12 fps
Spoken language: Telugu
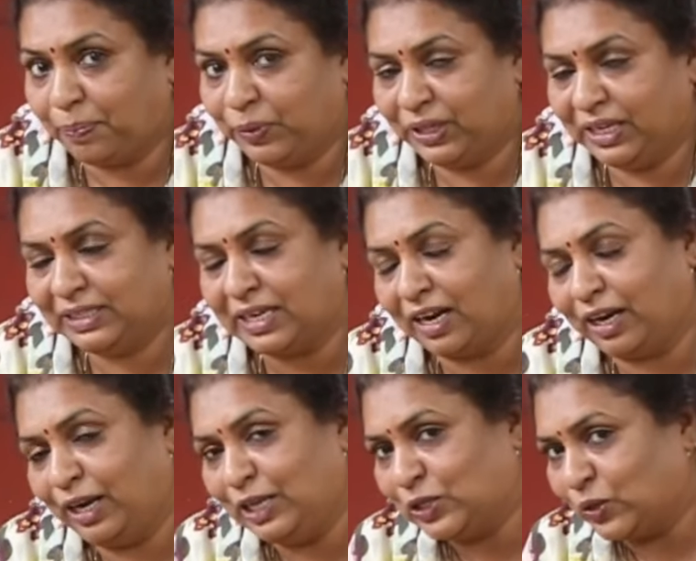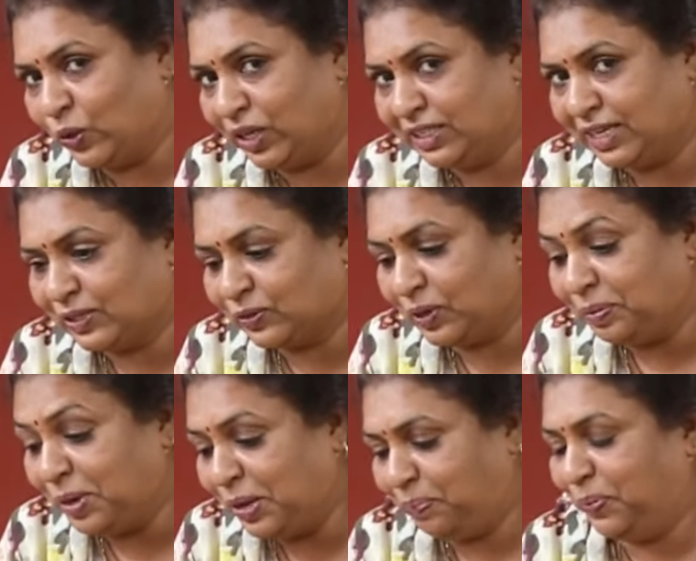అప్పుడు తీసి అన్ని స్టోరేజ్
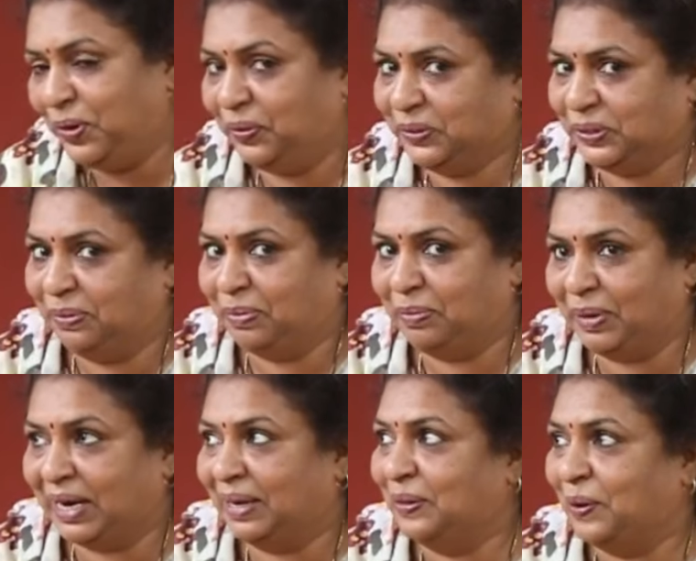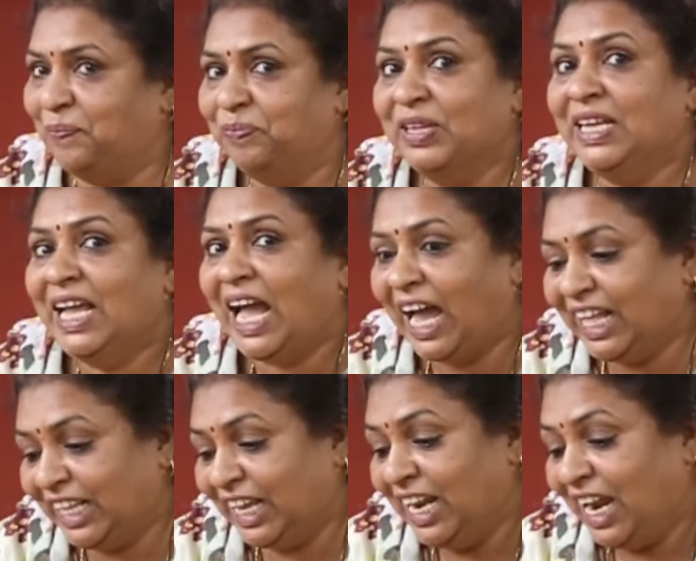చేసుకున్నాం ఇప్పుడే వస్తున్నాం అనమాట అందులో
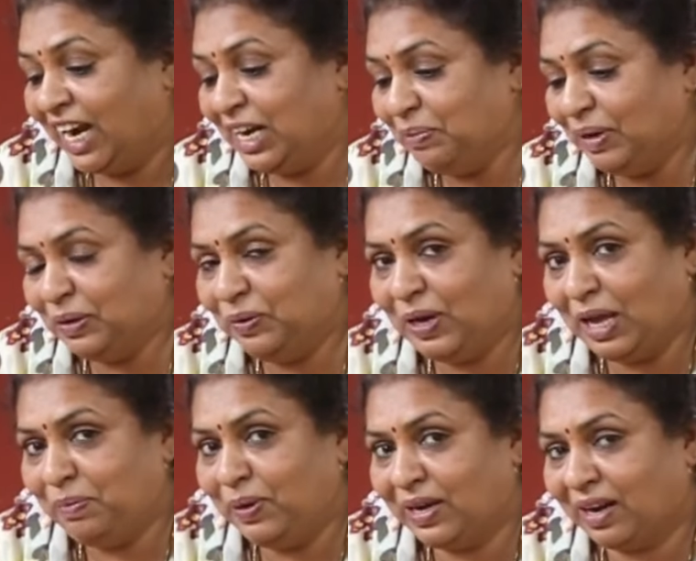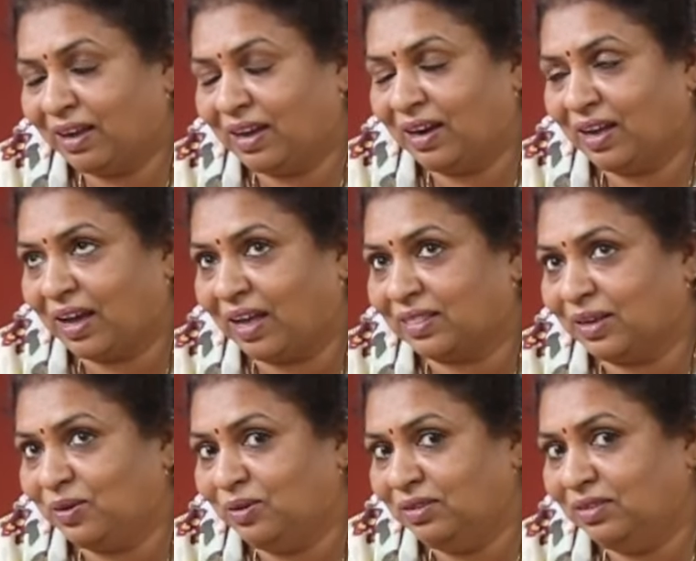అది అంటే మన గులాబీ రెక్కల
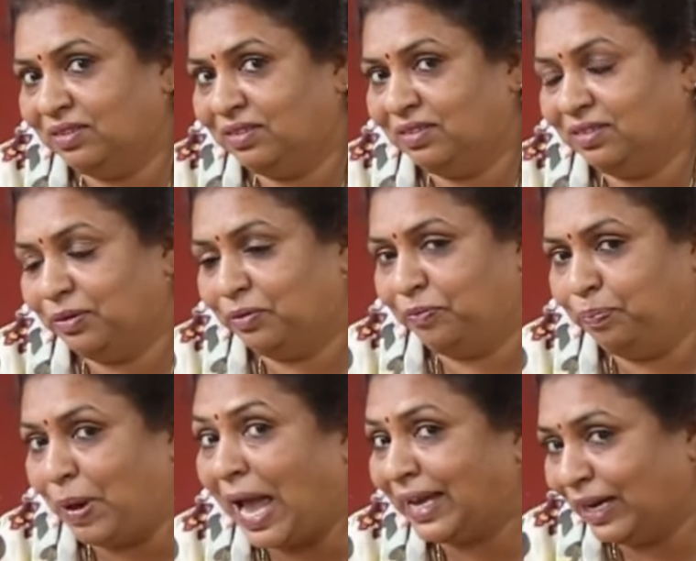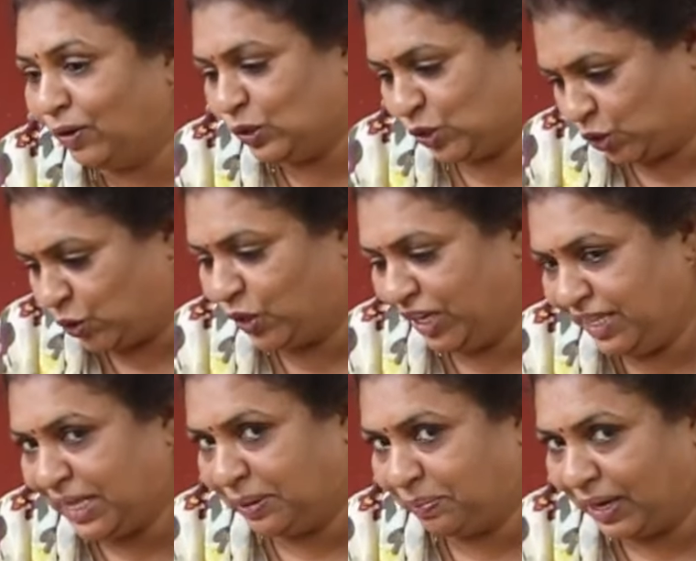కథకు బ్యాక్గ్రౌండ్ స్టోరీ
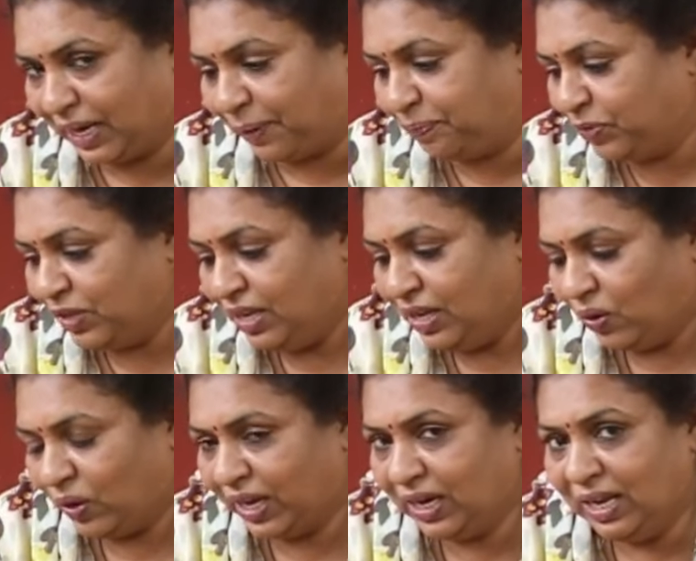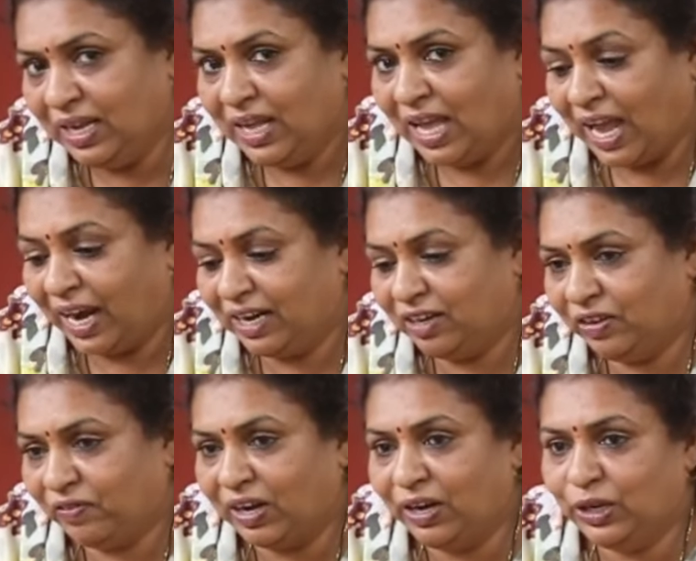ఇదనమాట ఓకేనా అండ్
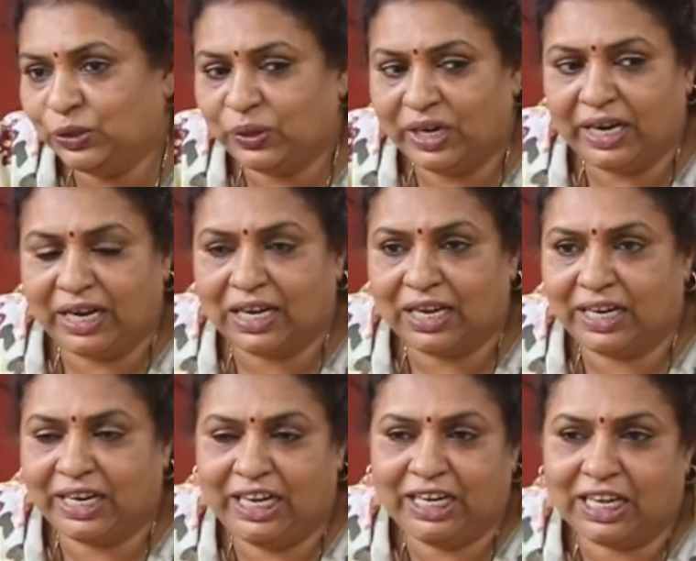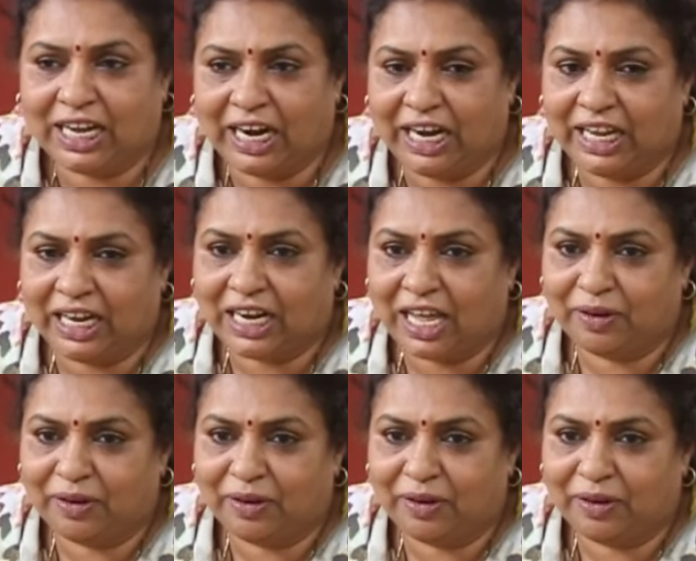ఇవన్నీ చూడండి ఎట్లా నీట్గా కడిగి ఎట్లా